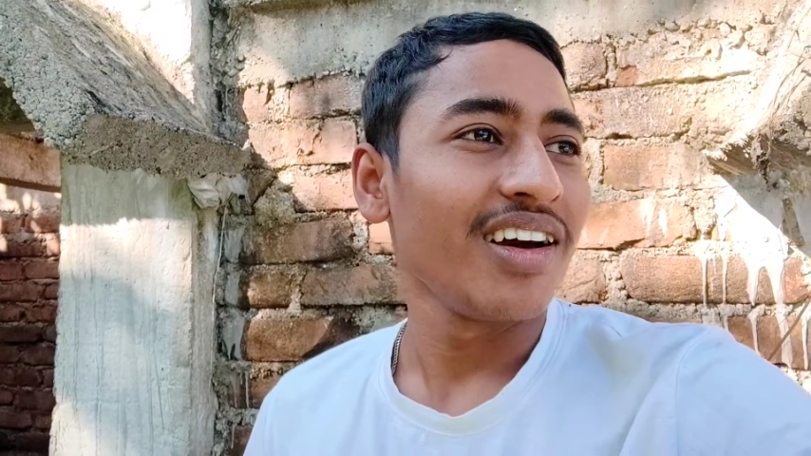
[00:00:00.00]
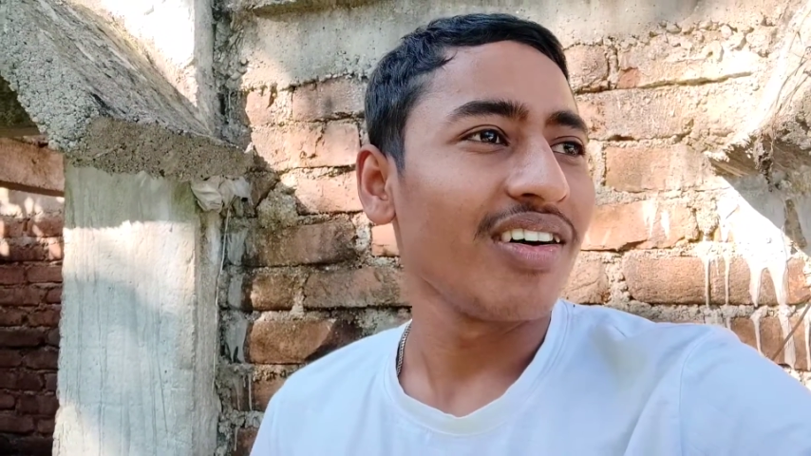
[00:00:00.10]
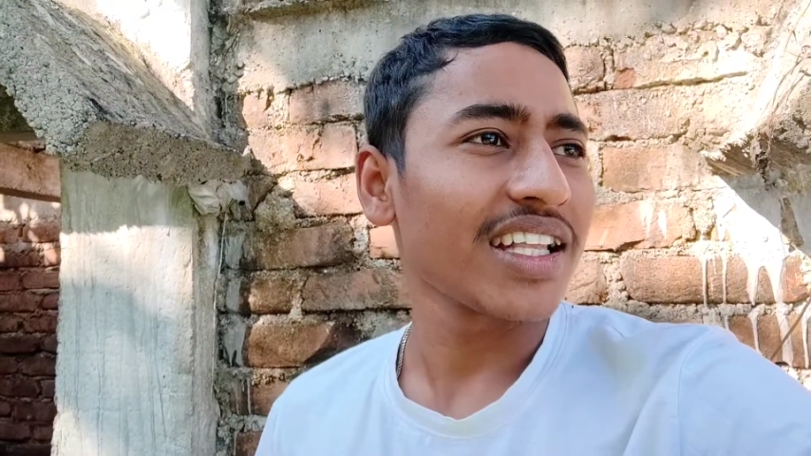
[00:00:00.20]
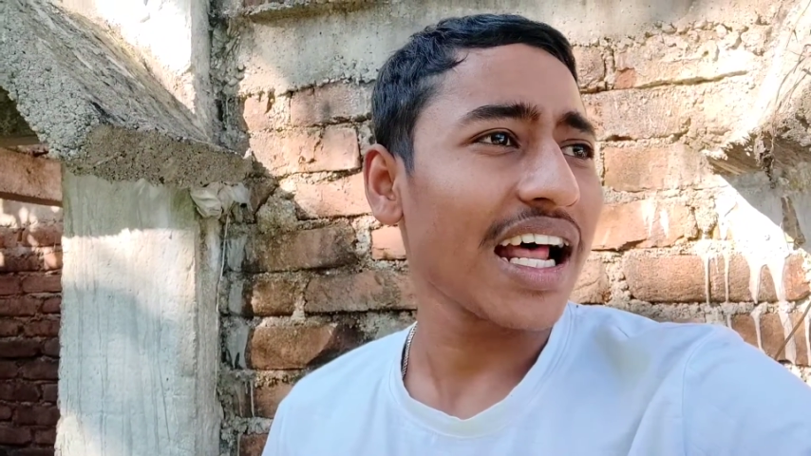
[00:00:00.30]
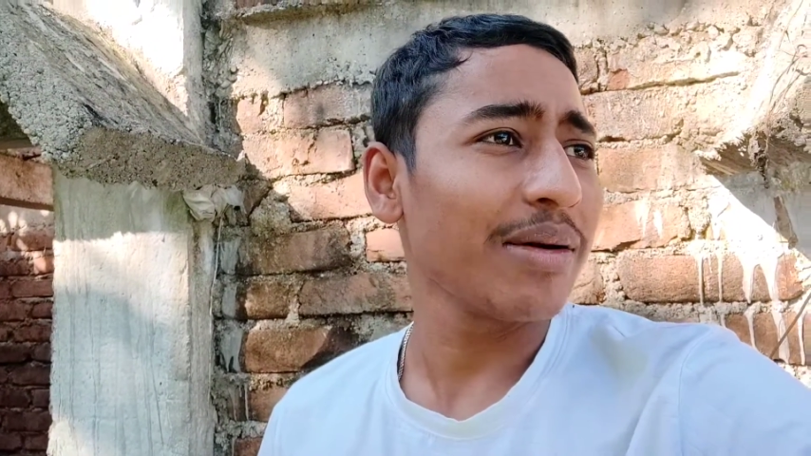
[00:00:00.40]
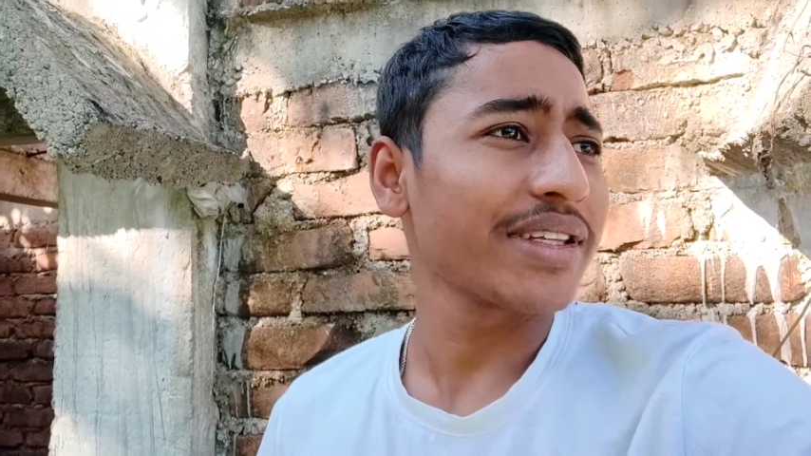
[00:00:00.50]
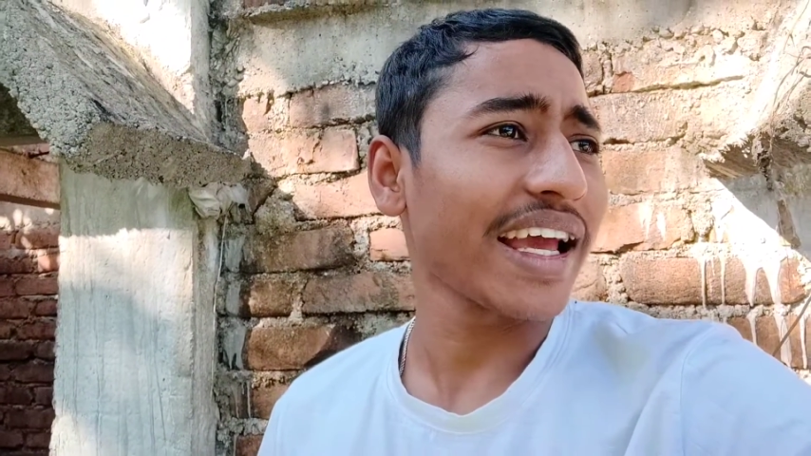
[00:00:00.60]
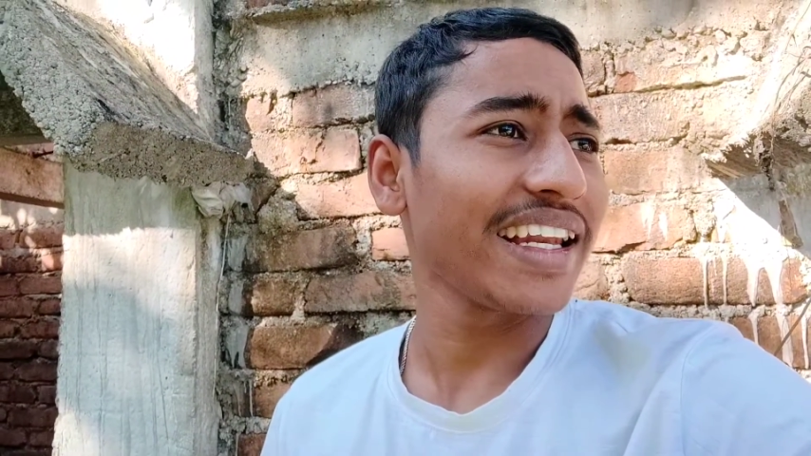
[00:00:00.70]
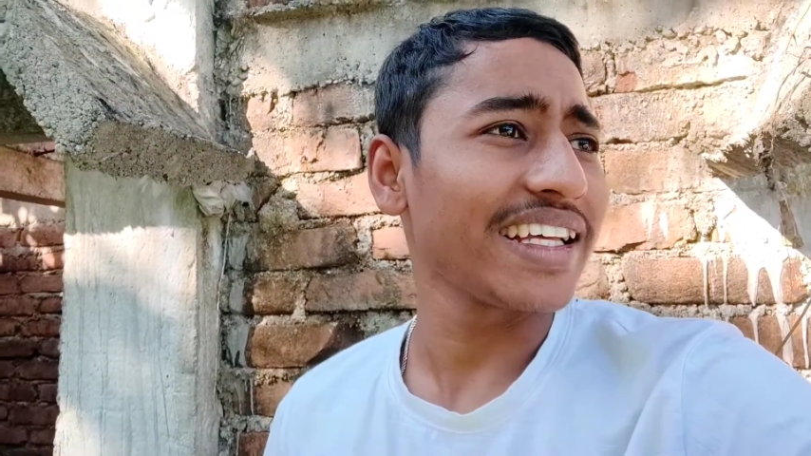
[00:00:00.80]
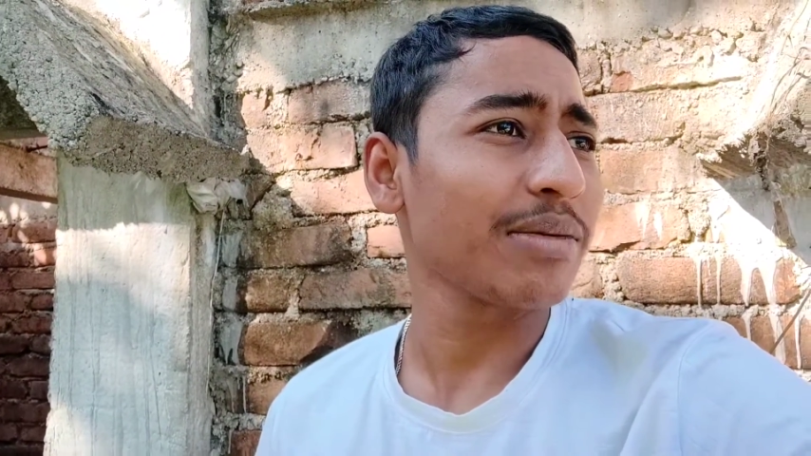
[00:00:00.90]
ওই দাঁড়া আমি
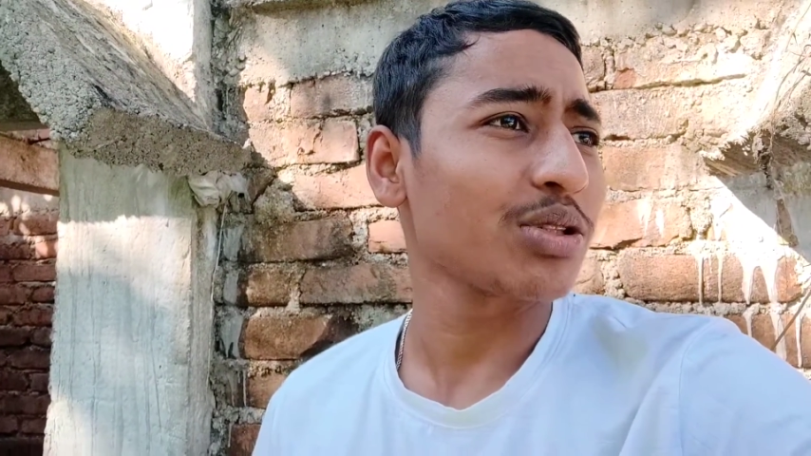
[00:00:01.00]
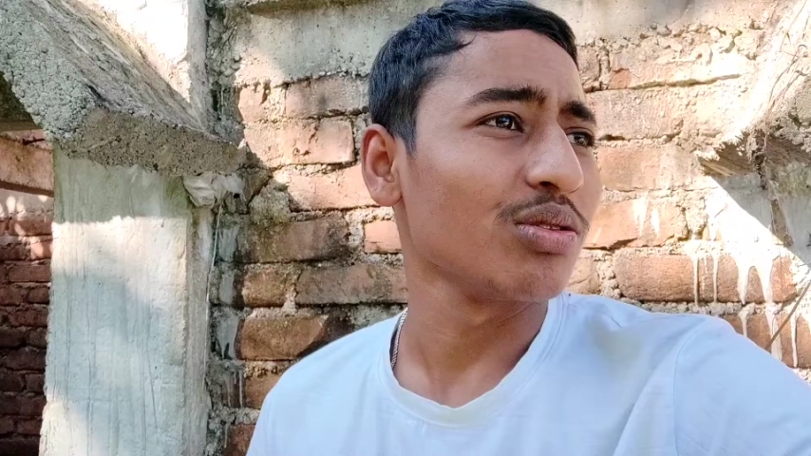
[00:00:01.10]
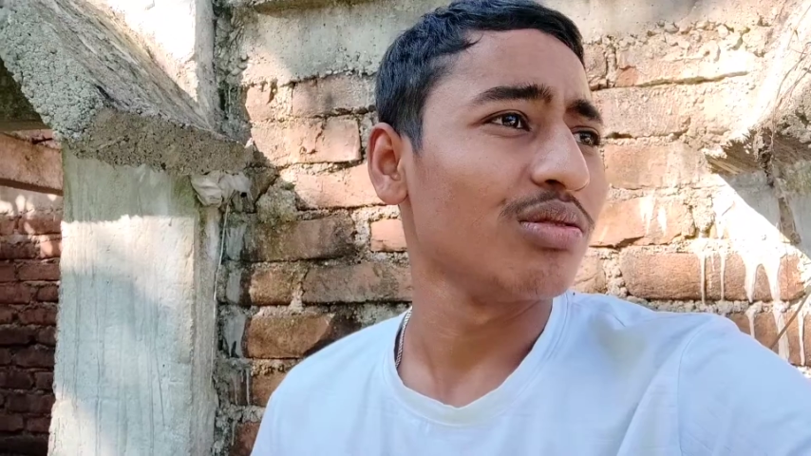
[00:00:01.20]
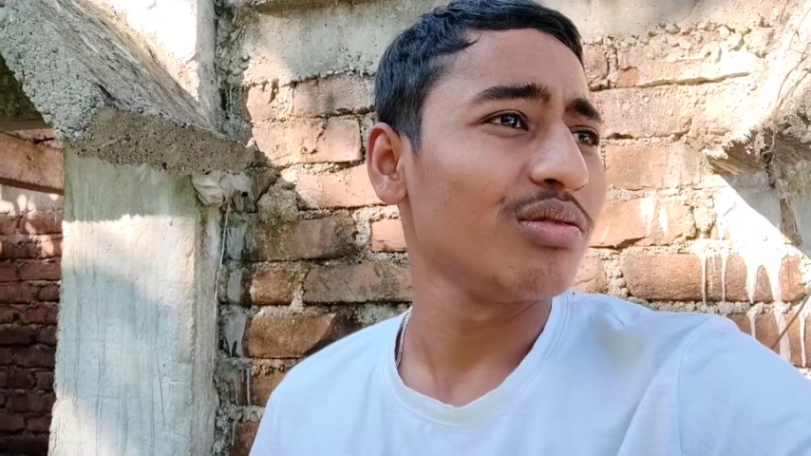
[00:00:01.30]
সাইকেল নিয়ে যাবো তো